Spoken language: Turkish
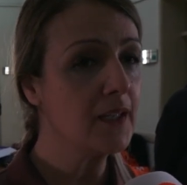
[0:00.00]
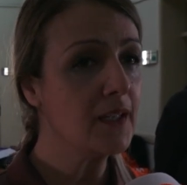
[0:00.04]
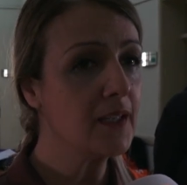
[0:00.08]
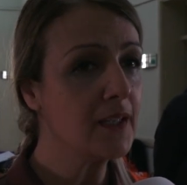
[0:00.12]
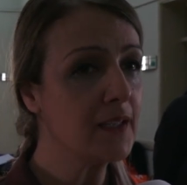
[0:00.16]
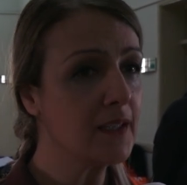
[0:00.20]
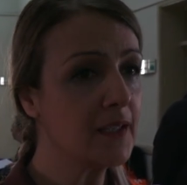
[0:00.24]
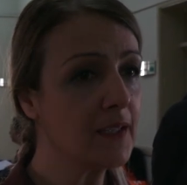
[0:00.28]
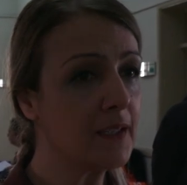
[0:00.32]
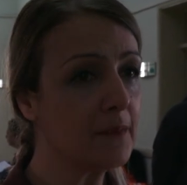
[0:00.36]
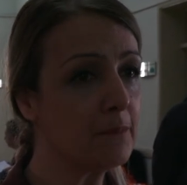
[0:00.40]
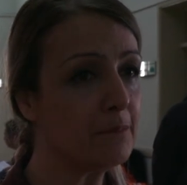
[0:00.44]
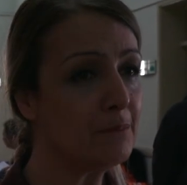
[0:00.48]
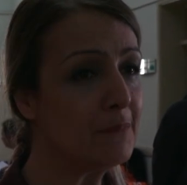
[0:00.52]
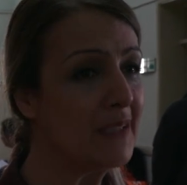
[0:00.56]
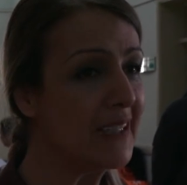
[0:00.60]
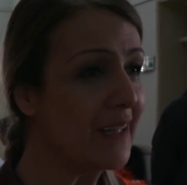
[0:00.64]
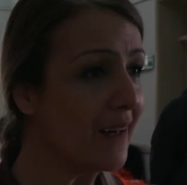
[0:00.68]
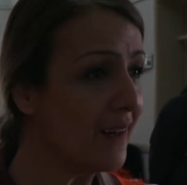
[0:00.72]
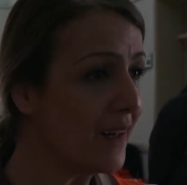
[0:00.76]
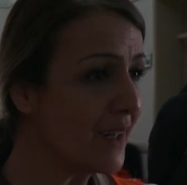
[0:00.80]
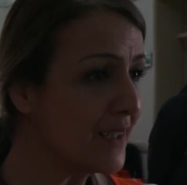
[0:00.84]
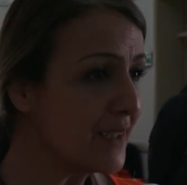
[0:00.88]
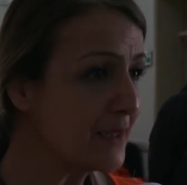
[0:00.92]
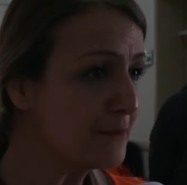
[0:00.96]
E,
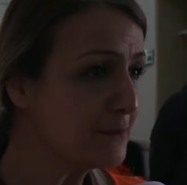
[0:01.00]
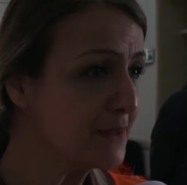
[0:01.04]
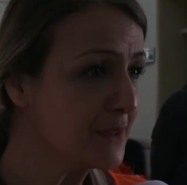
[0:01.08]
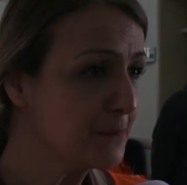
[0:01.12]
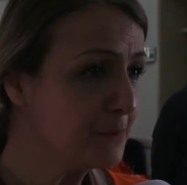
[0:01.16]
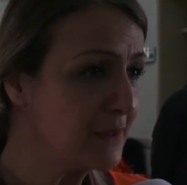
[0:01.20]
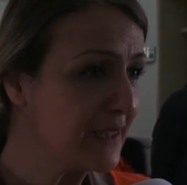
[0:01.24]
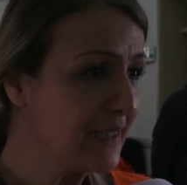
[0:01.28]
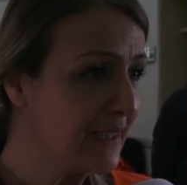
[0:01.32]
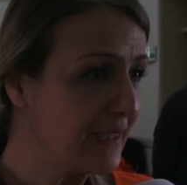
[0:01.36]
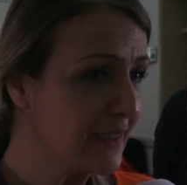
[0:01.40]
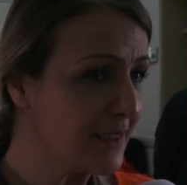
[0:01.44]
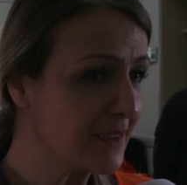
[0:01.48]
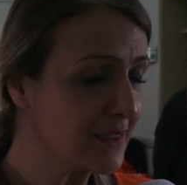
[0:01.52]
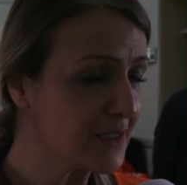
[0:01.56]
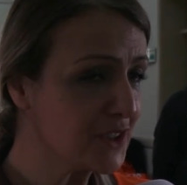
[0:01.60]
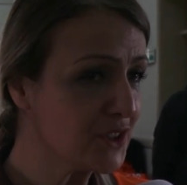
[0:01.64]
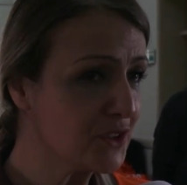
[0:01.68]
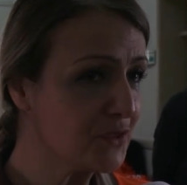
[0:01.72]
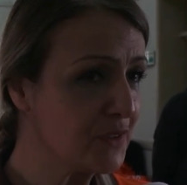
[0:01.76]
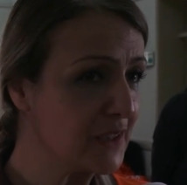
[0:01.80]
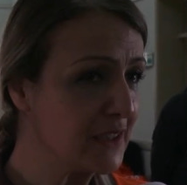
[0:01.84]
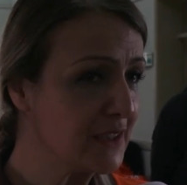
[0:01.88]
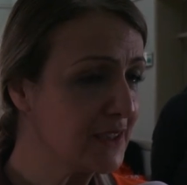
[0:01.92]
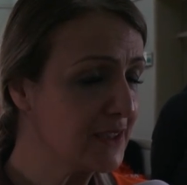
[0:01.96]
bir ailemiz bir kere
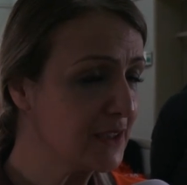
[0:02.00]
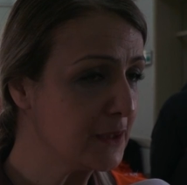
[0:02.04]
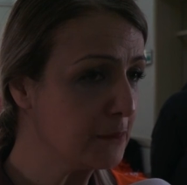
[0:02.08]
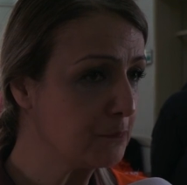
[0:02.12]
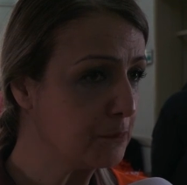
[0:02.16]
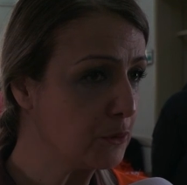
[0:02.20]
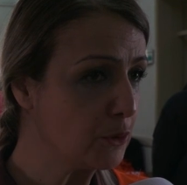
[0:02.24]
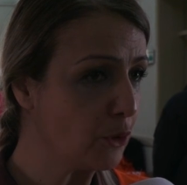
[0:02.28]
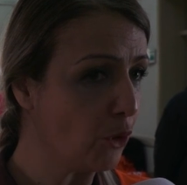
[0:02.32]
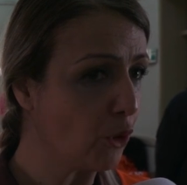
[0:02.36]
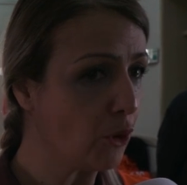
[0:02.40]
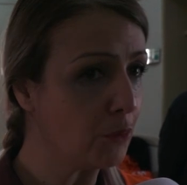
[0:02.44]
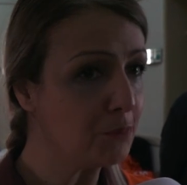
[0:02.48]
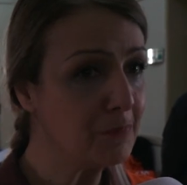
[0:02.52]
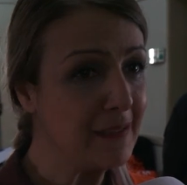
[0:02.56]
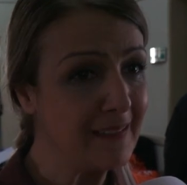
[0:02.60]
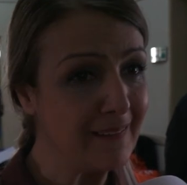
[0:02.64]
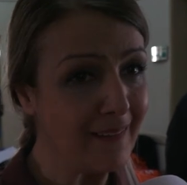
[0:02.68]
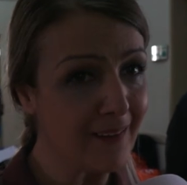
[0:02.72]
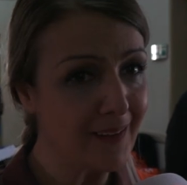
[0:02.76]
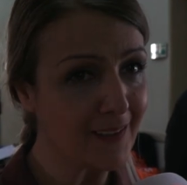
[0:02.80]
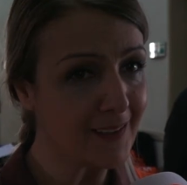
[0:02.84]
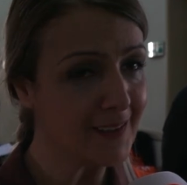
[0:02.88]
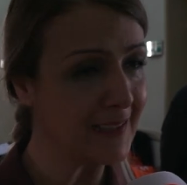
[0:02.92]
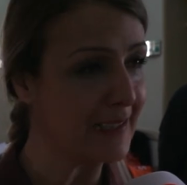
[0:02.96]
alışveriş yapıyor, bir
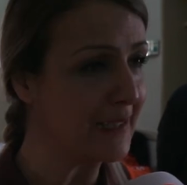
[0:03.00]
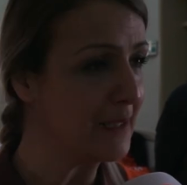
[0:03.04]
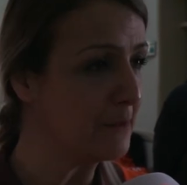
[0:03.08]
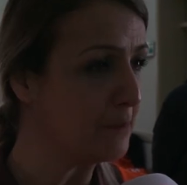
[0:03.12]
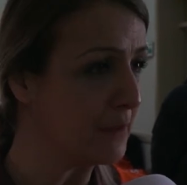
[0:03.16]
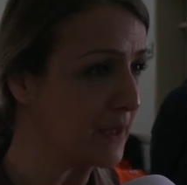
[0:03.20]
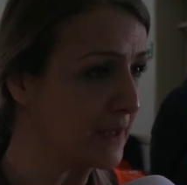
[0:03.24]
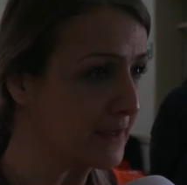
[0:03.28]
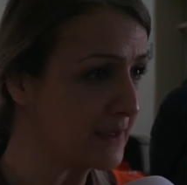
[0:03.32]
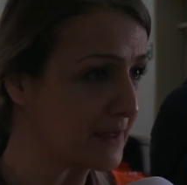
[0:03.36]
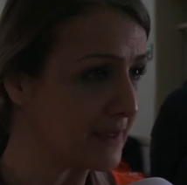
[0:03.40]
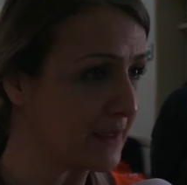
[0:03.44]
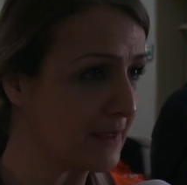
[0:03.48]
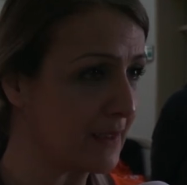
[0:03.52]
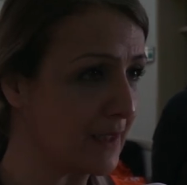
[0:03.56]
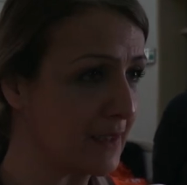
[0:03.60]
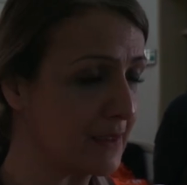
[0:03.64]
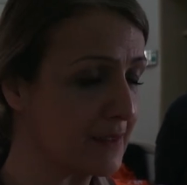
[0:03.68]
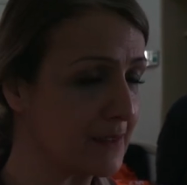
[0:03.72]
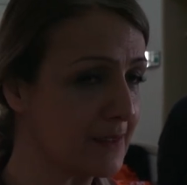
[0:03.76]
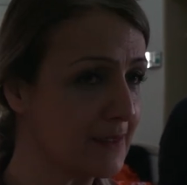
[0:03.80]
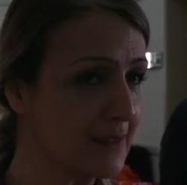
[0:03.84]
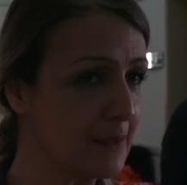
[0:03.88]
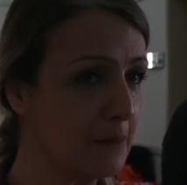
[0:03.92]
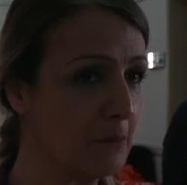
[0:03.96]
daha gelip
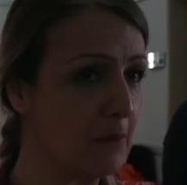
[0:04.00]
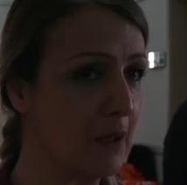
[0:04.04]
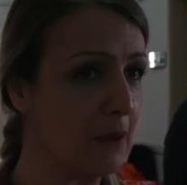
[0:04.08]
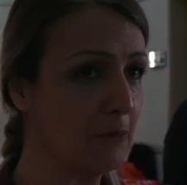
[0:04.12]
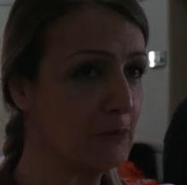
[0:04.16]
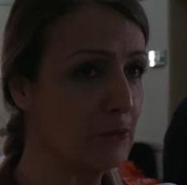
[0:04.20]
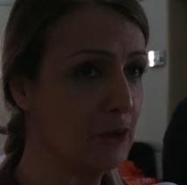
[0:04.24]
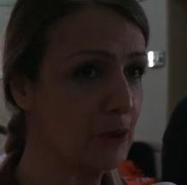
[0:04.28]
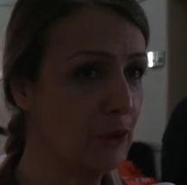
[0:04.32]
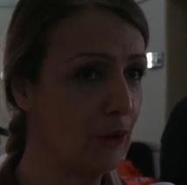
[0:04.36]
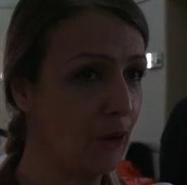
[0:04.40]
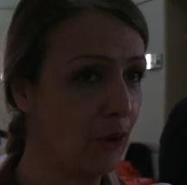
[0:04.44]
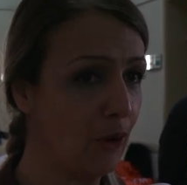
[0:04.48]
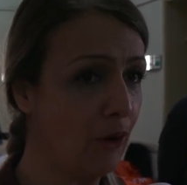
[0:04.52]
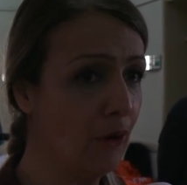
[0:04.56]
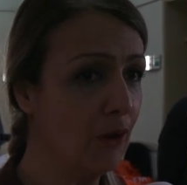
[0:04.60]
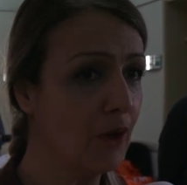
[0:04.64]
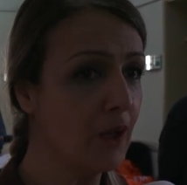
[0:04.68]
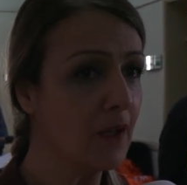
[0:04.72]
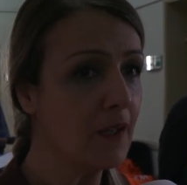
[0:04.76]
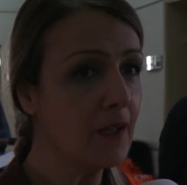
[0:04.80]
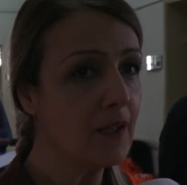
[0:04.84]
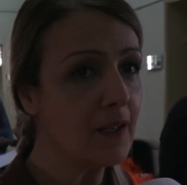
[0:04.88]
eksiklerini tamamlıyor.